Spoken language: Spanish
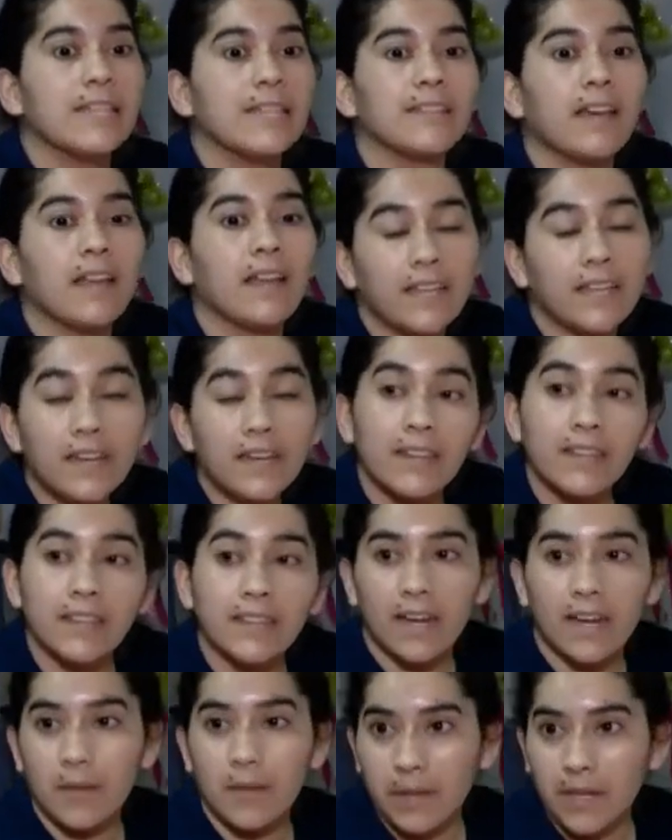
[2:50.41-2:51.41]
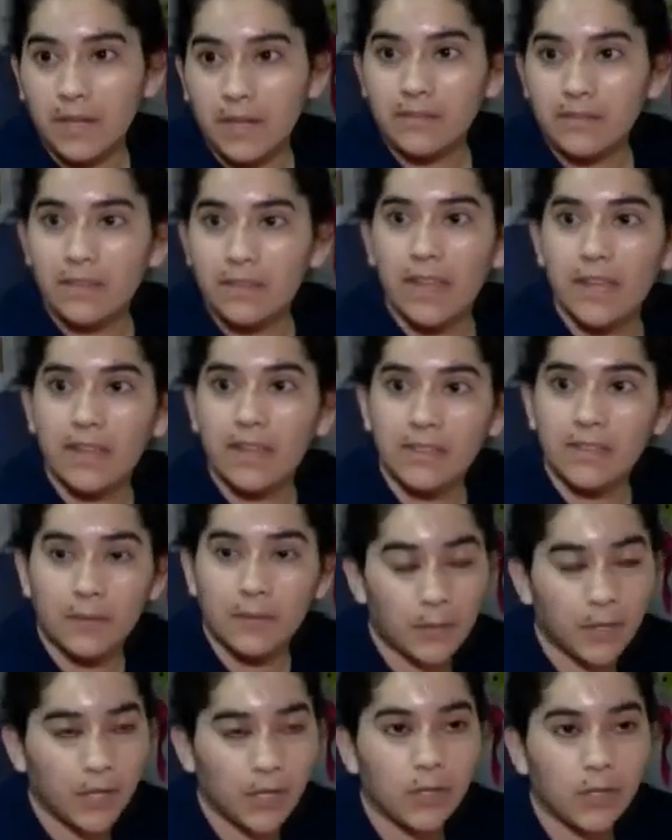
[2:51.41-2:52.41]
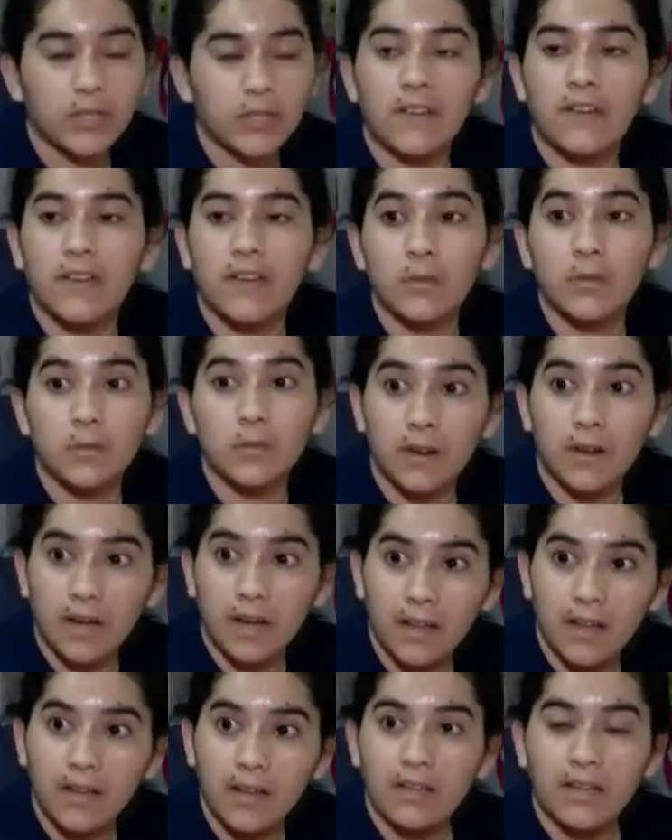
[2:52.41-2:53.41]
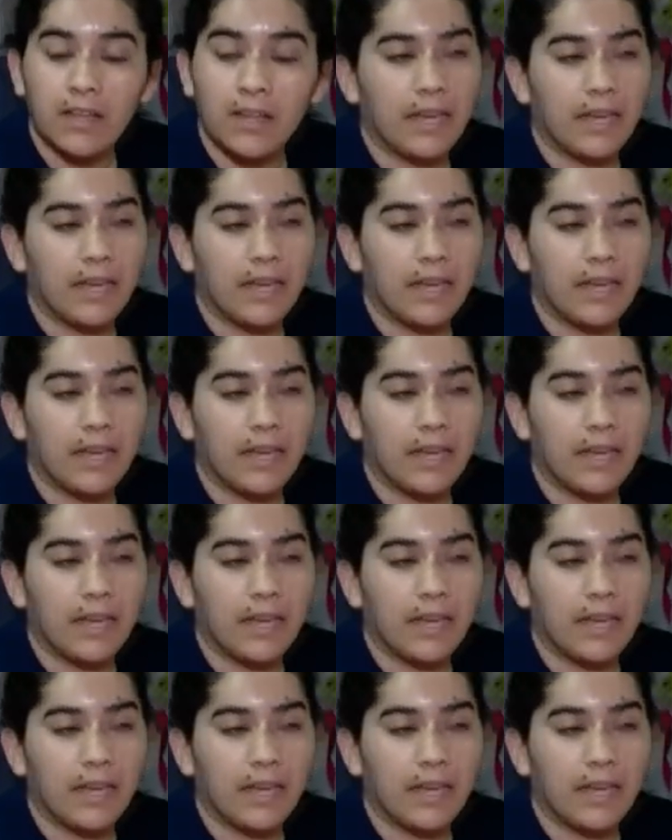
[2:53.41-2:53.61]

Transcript: salir de terapia, estar, porque yo estaba entubada,